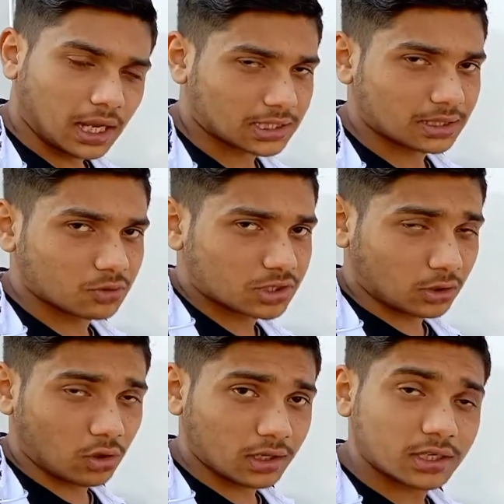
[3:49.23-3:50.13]
अच्छा मुझसे
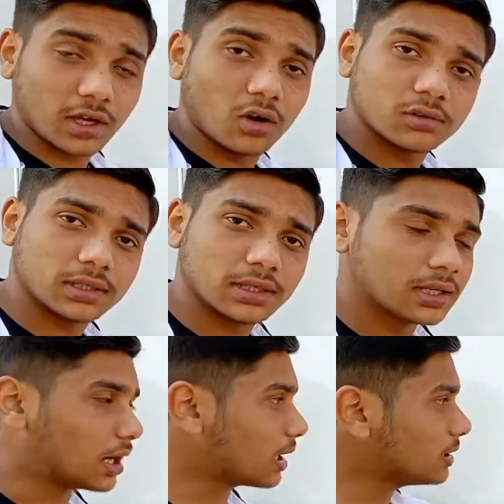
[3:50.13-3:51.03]
कहोगे क्यों होते हैं
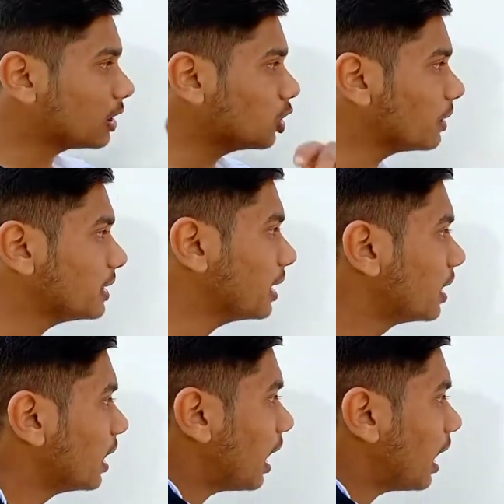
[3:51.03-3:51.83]
अरे देख लो भैया